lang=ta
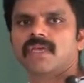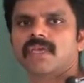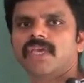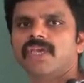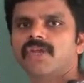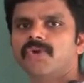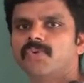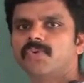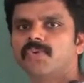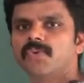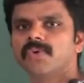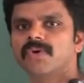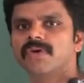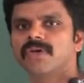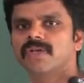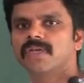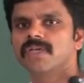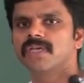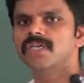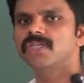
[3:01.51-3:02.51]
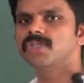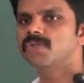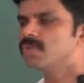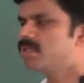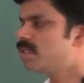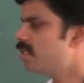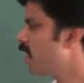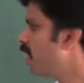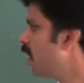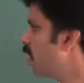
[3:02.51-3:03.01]
ஹீ டு ஹீ
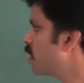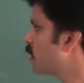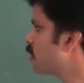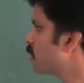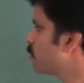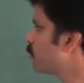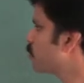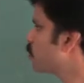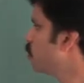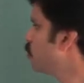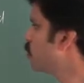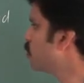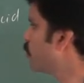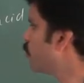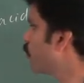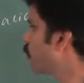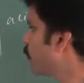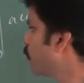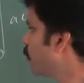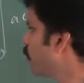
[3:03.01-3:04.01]
ஷுட் டேக் சம் சொல்யூஷன் ஃப்ரம்